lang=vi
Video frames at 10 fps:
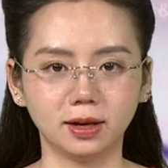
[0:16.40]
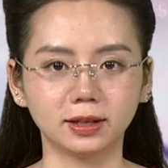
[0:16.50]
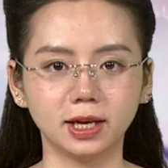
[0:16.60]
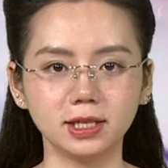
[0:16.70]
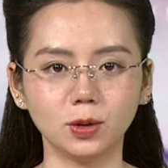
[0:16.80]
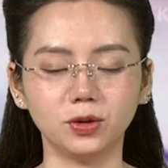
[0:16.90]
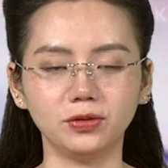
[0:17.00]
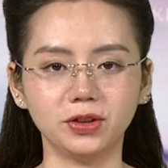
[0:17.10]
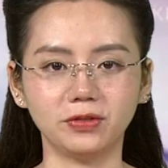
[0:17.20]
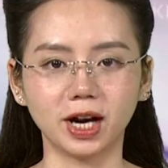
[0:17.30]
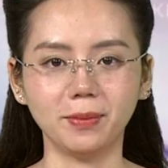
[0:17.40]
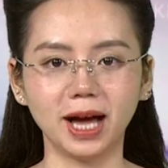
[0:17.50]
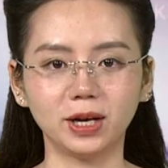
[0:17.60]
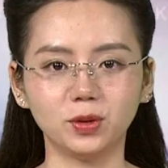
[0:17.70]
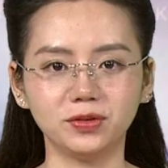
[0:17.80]
Kính chào quý vị và
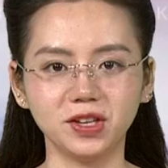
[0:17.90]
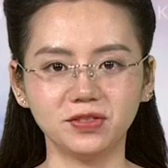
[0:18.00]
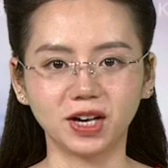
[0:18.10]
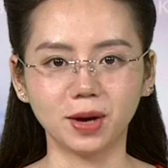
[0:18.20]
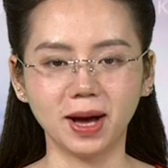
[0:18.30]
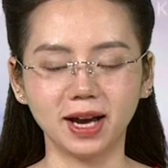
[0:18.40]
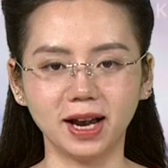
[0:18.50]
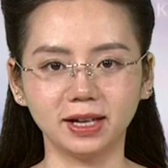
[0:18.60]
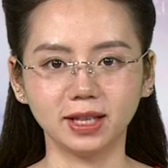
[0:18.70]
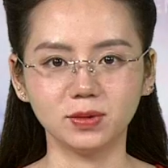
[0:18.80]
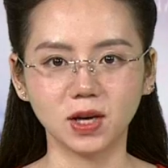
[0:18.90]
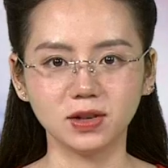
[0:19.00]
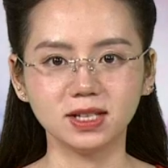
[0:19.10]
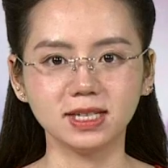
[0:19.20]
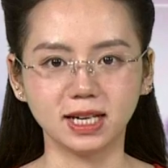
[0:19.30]
các bạn đang theo dõi
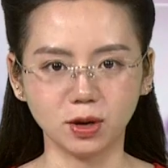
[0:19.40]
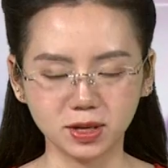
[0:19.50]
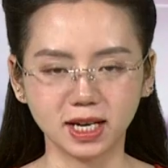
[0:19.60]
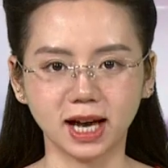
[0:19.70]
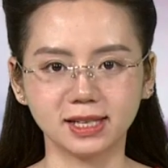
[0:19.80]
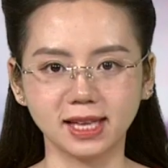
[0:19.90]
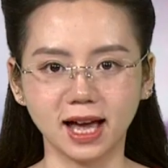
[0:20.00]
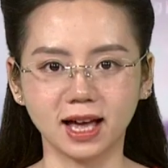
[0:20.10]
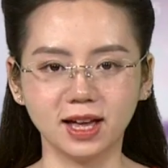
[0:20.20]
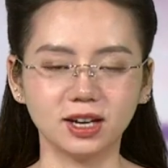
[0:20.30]
chương trình Góc nhìn khán giả